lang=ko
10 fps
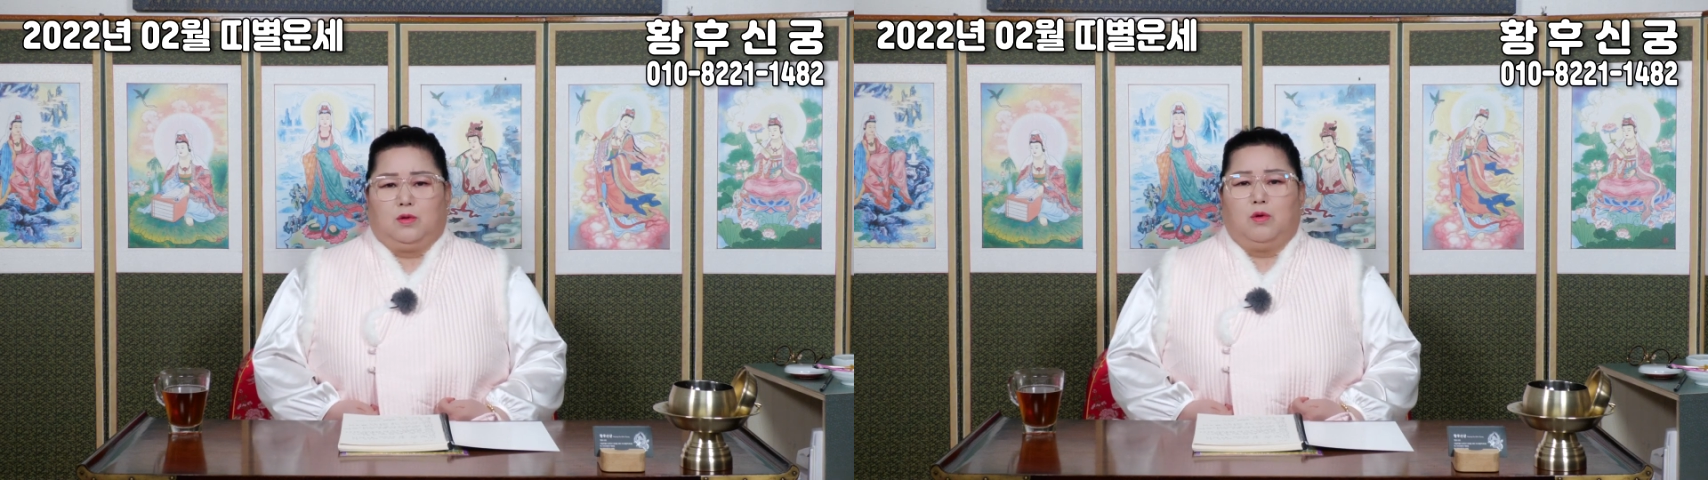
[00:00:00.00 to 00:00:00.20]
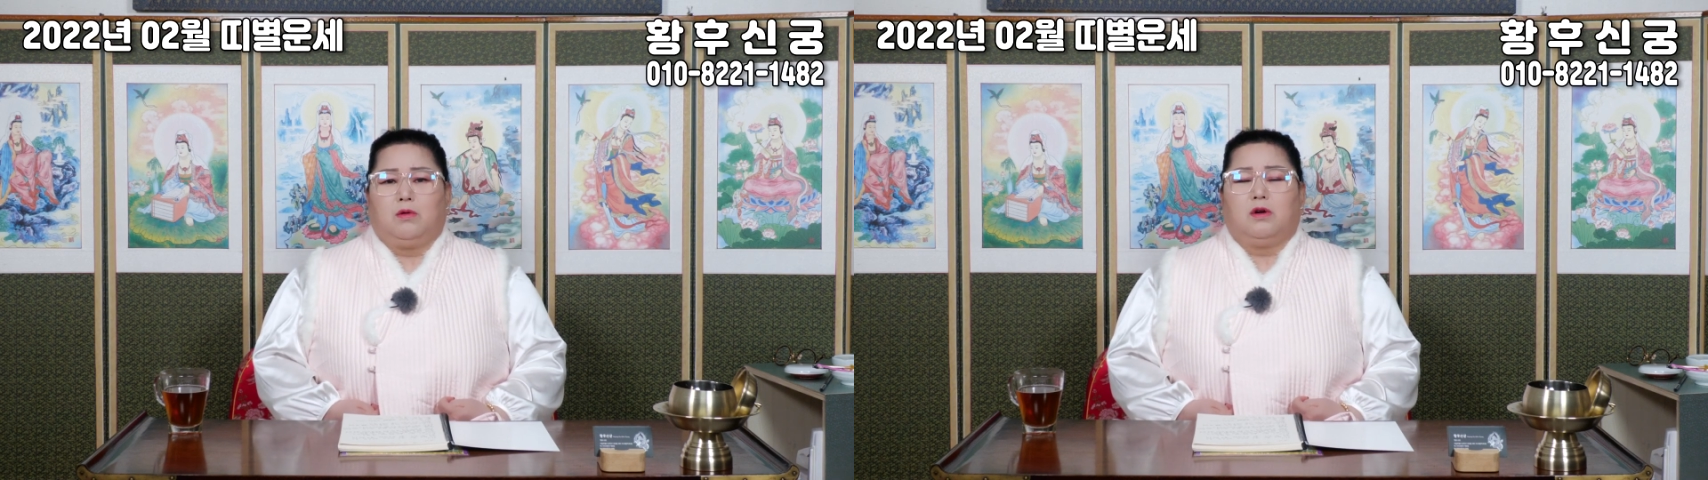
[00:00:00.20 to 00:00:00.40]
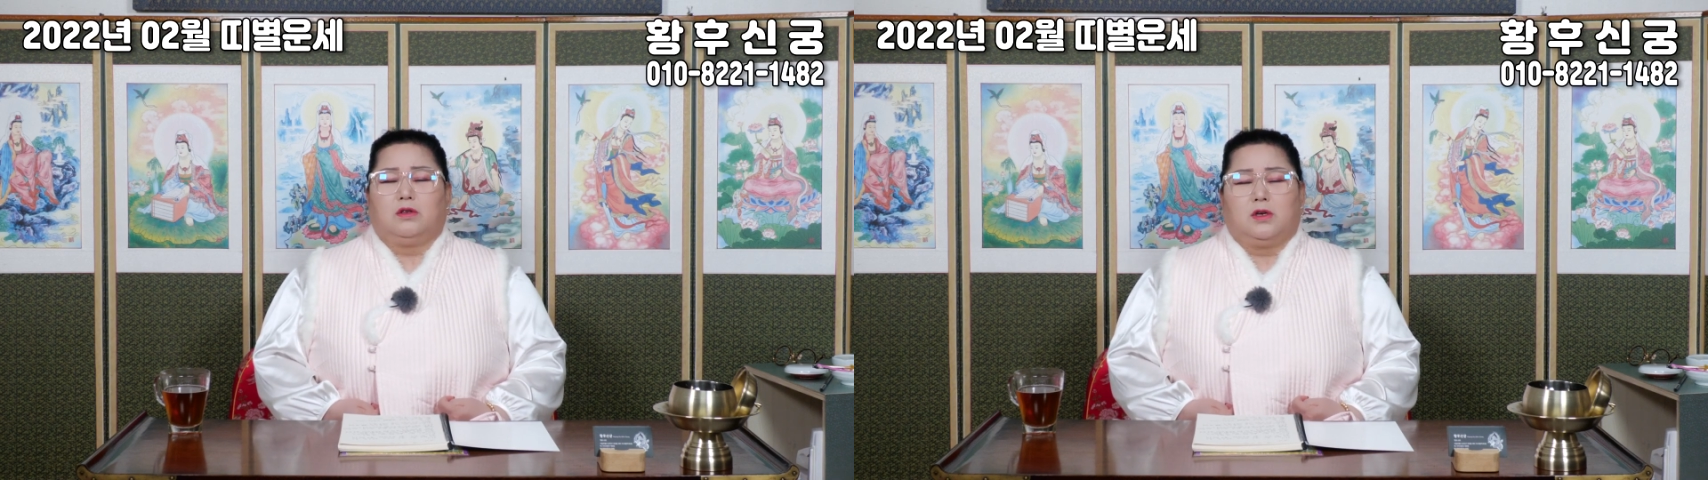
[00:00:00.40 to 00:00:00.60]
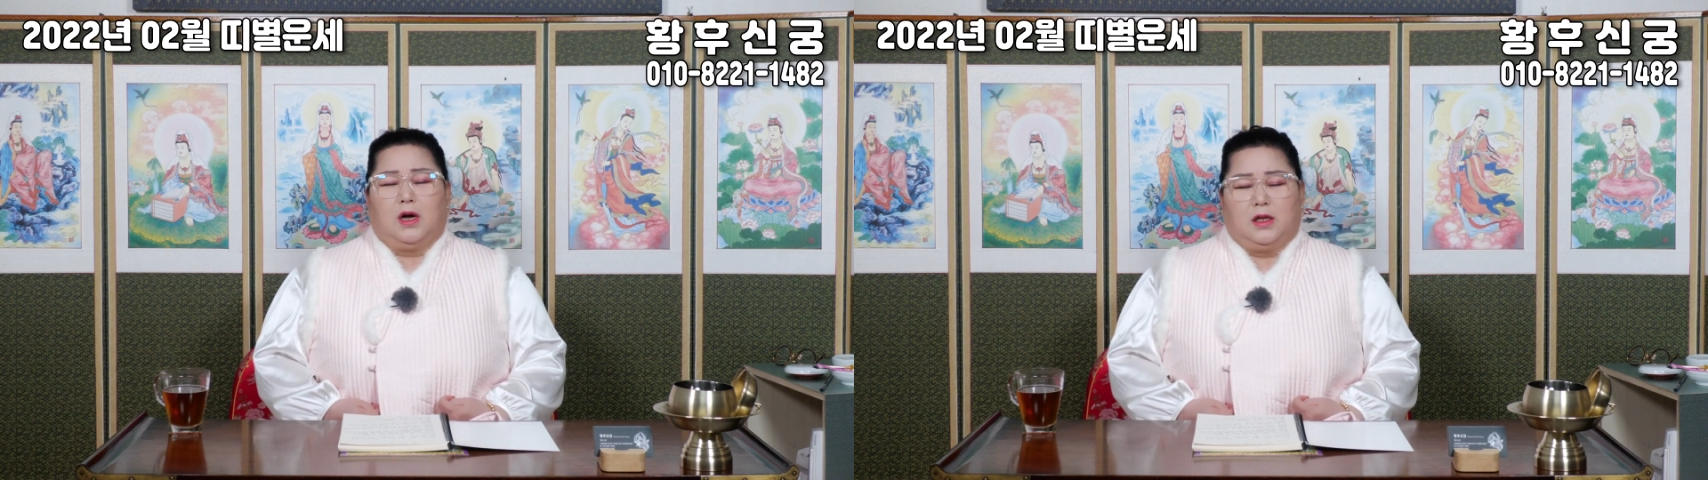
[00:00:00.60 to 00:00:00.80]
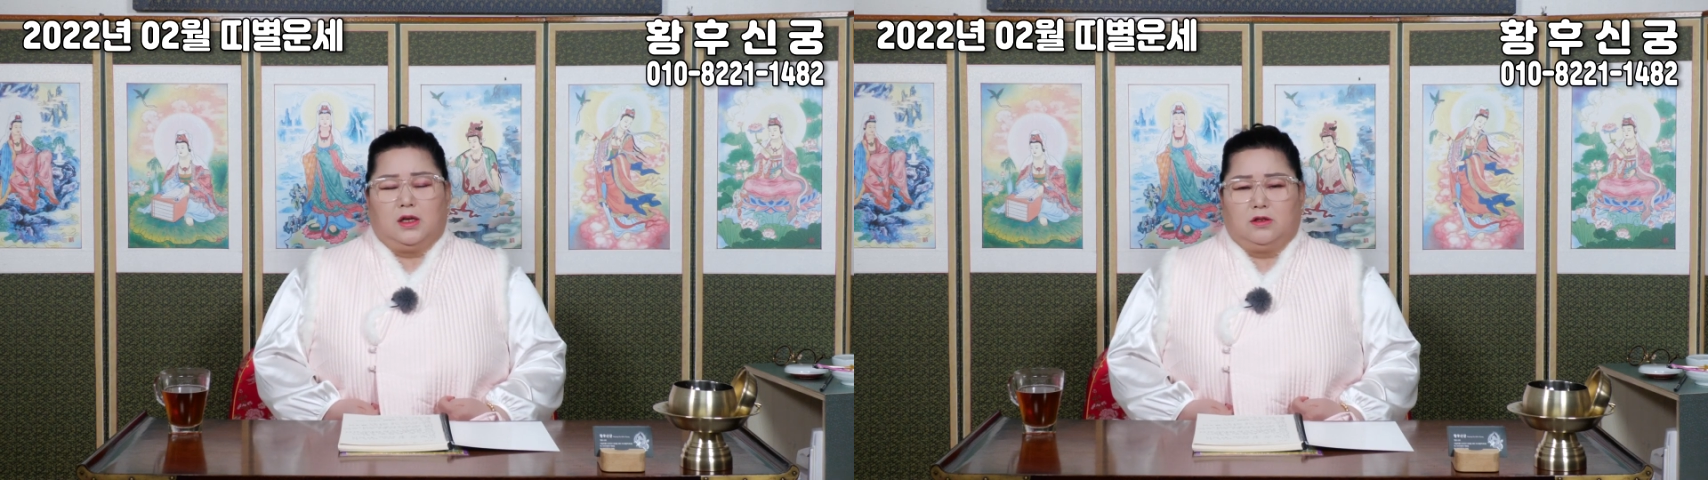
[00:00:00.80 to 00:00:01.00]
돈
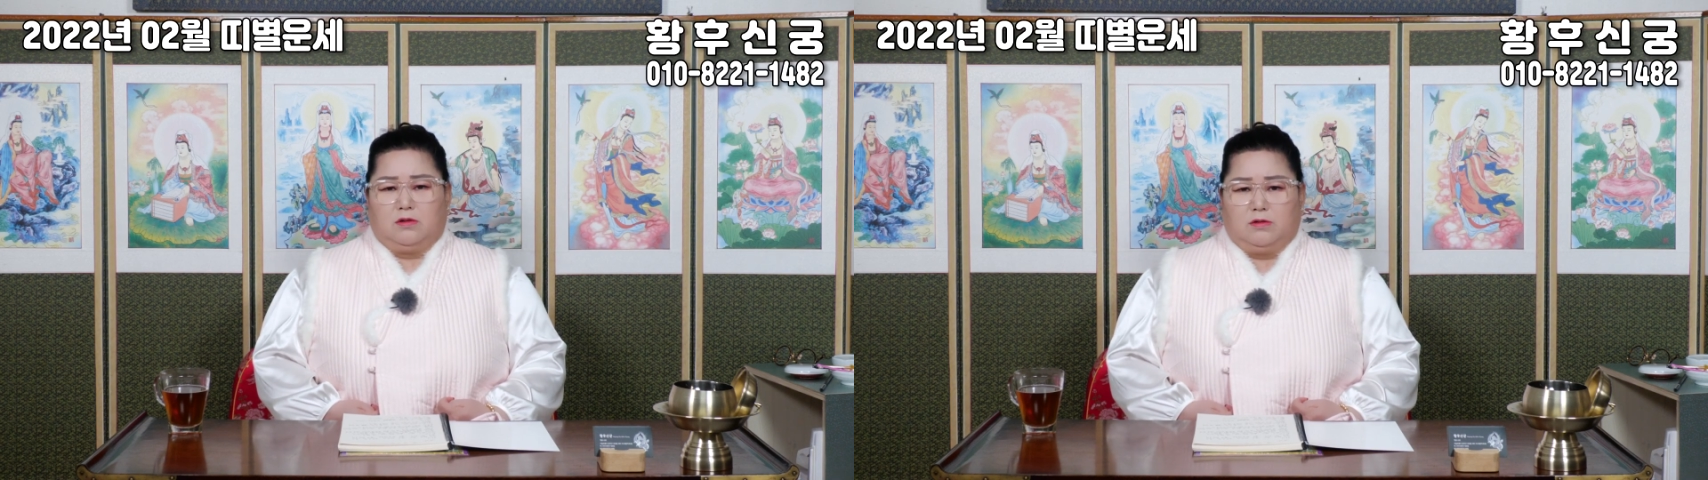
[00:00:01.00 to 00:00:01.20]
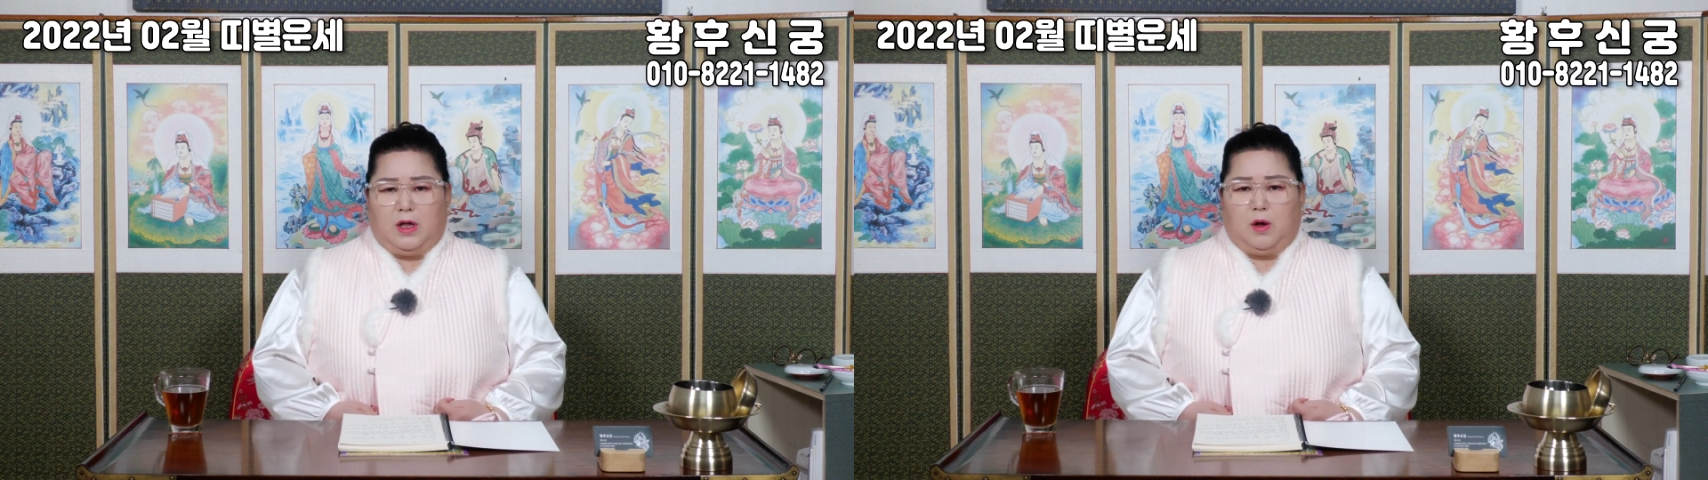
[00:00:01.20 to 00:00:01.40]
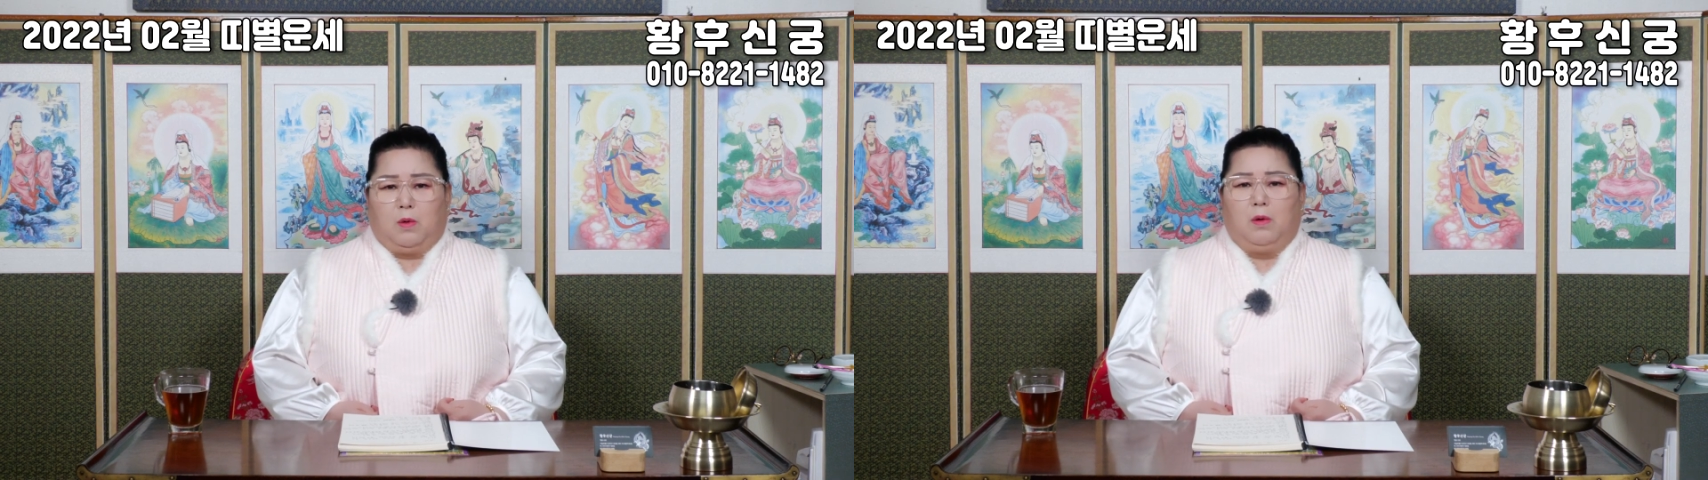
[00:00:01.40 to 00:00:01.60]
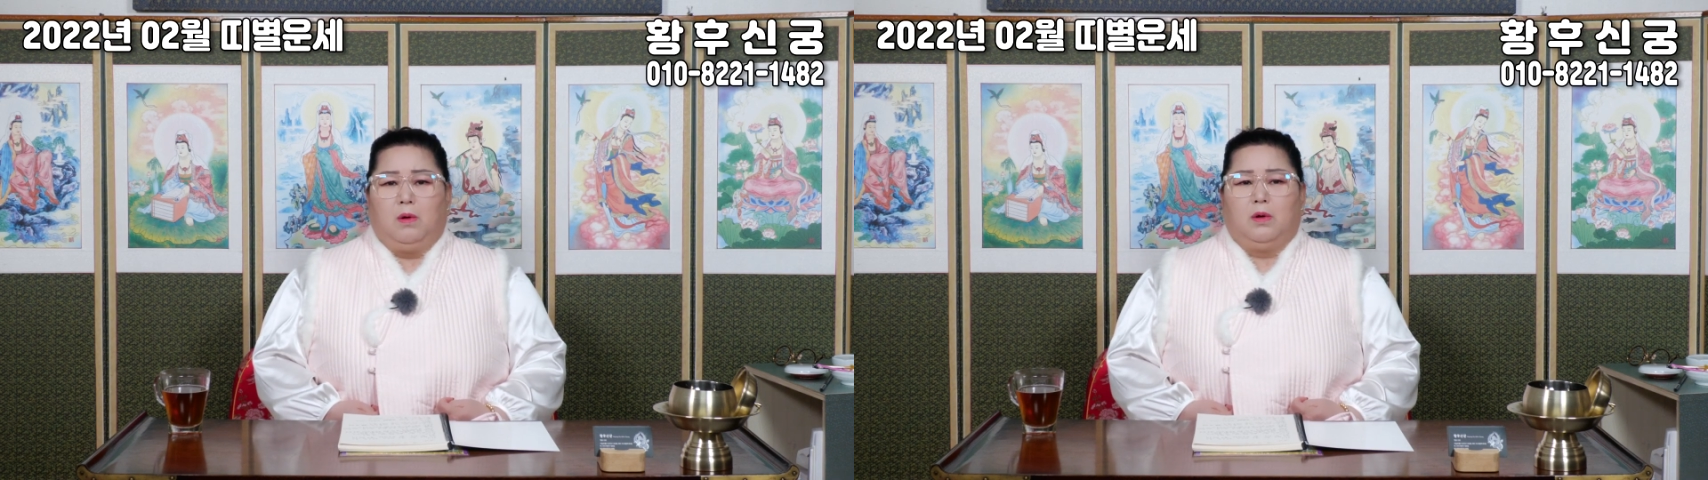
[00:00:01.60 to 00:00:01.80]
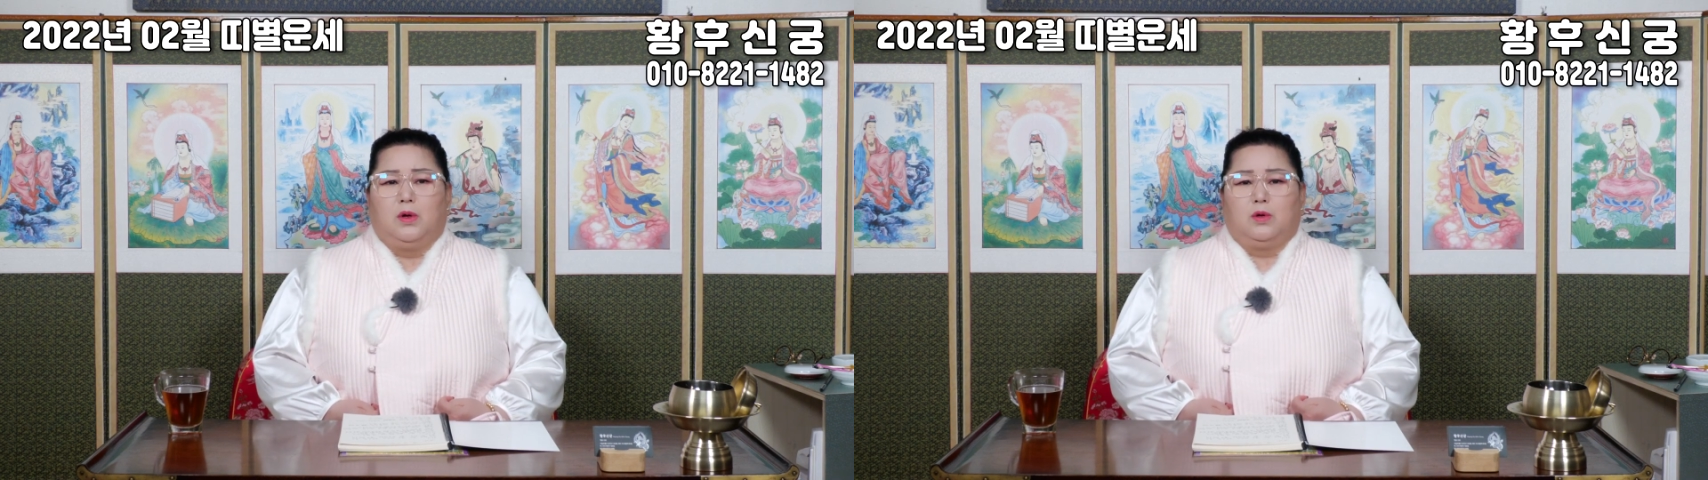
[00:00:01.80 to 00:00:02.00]
걱정 안 하셔도
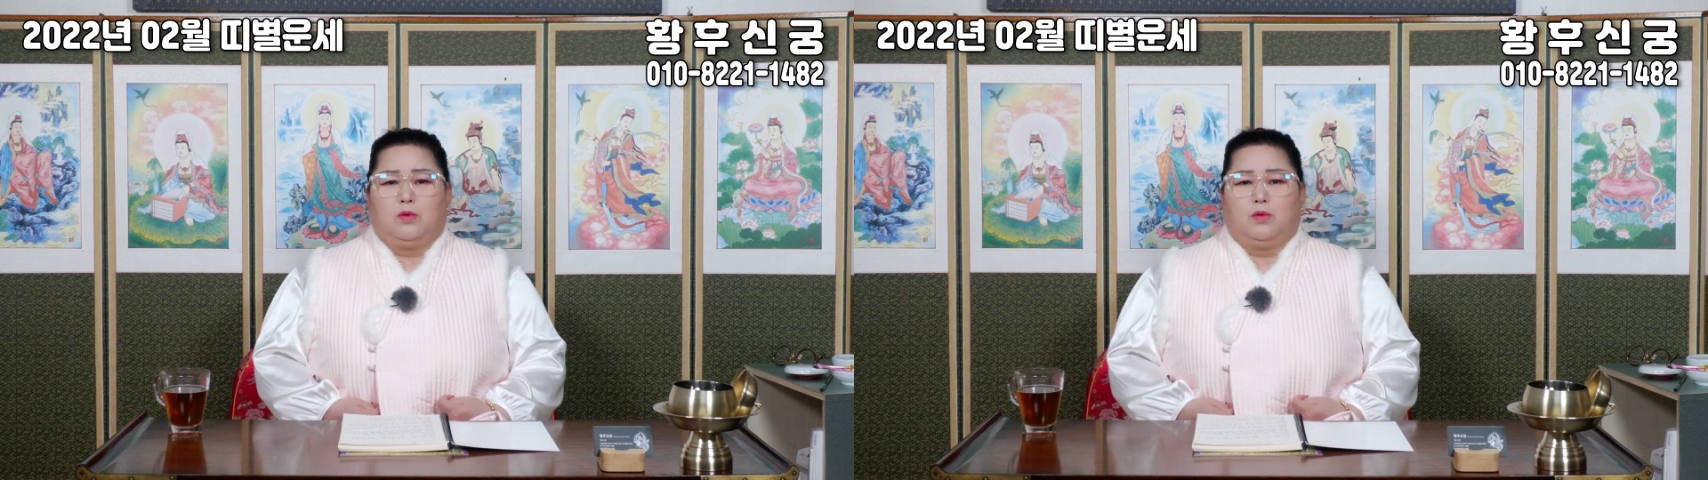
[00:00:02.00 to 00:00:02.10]
되고